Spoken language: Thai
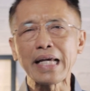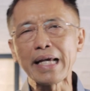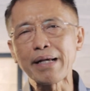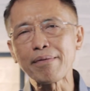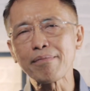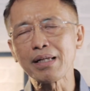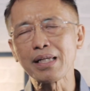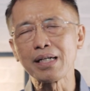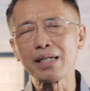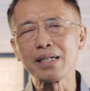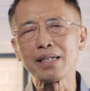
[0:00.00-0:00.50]
ทิ้
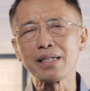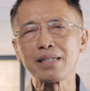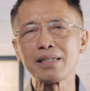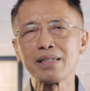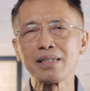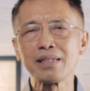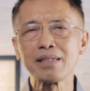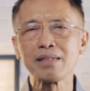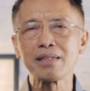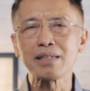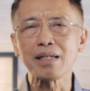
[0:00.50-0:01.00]
งไปเลย
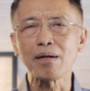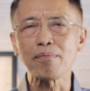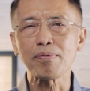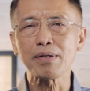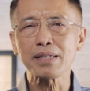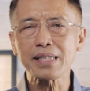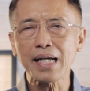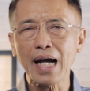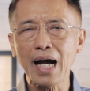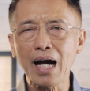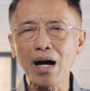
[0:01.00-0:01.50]
แต่
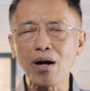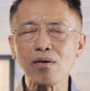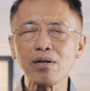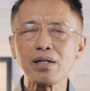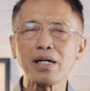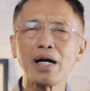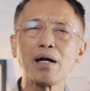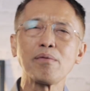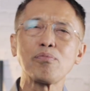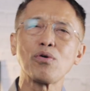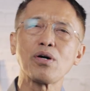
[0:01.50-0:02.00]
พระเจ้า
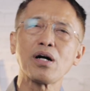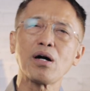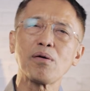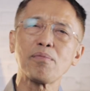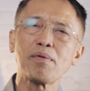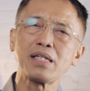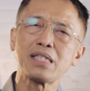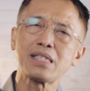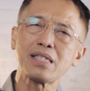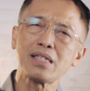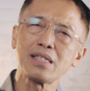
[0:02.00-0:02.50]
ให้พวกเขา
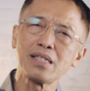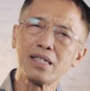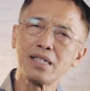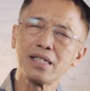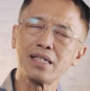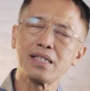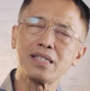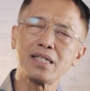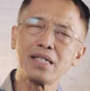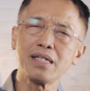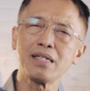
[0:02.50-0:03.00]
เป็นเฉล
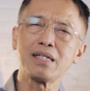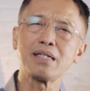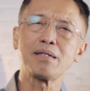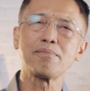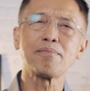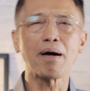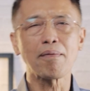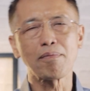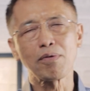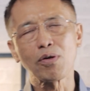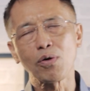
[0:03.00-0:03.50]
ยที่
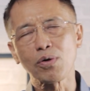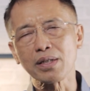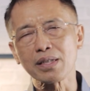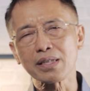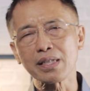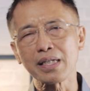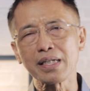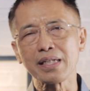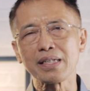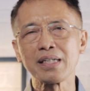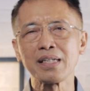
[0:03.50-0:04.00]
บาบิโลน
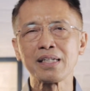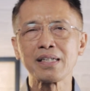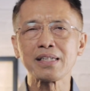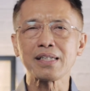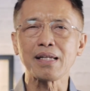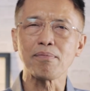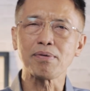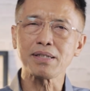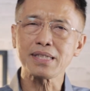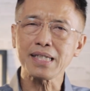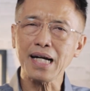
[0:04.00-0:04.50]
ก็จริง
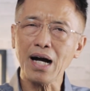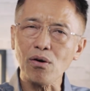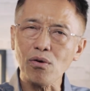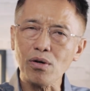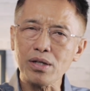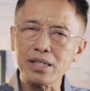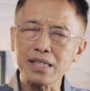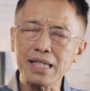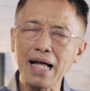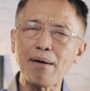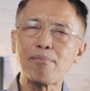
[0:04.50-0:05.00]
แต่พระเจ้า
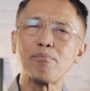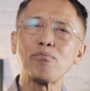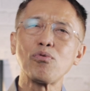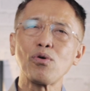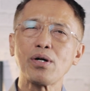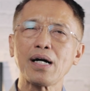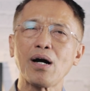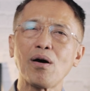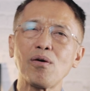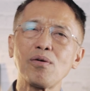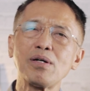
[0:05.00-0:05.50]
ก็นำ
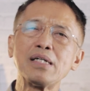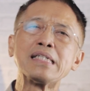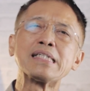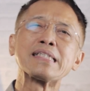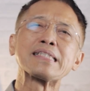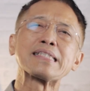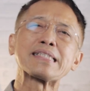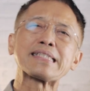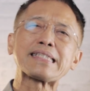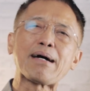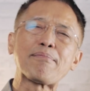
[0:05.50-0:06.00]
พวกเขา
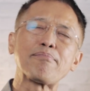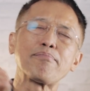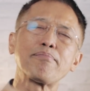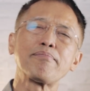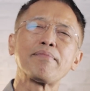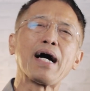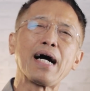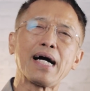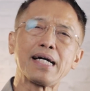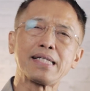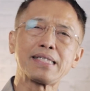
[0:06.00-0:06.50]
กลับ
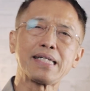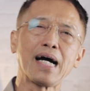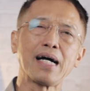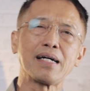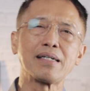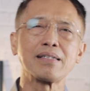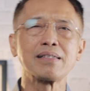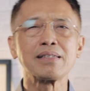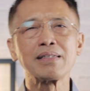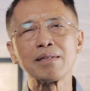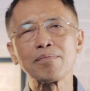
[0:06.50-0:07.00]
มาอย่า
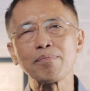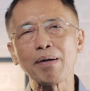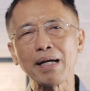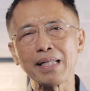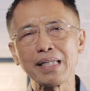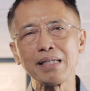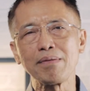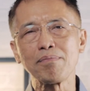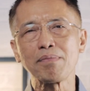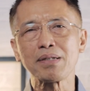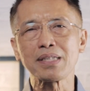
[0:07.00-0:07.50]
งแผ่
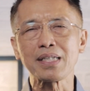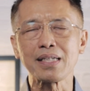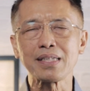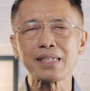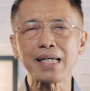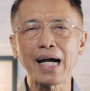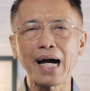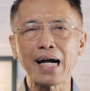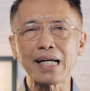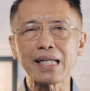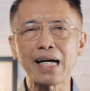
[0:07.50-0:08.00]
นดินพันธสั
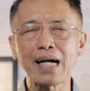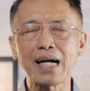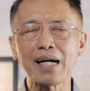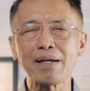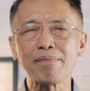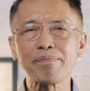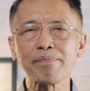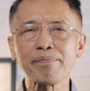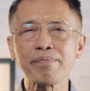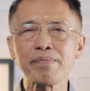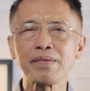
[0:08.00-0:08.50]
ญญาได้
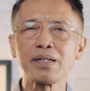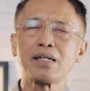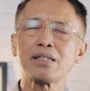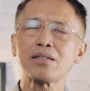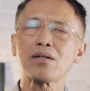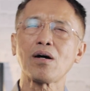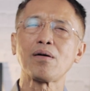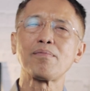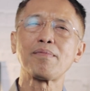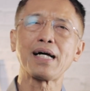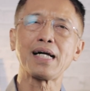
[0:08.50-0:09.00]
แล้
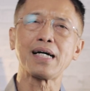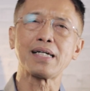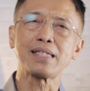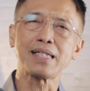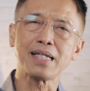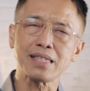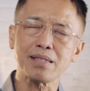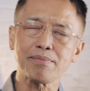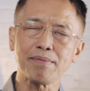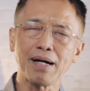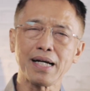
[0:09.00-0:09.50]
วต่อมา
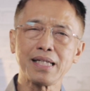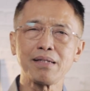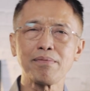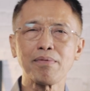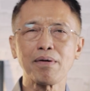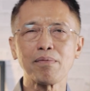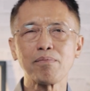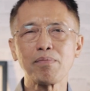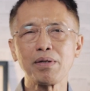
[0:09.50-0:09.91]
ในสมัยที่พ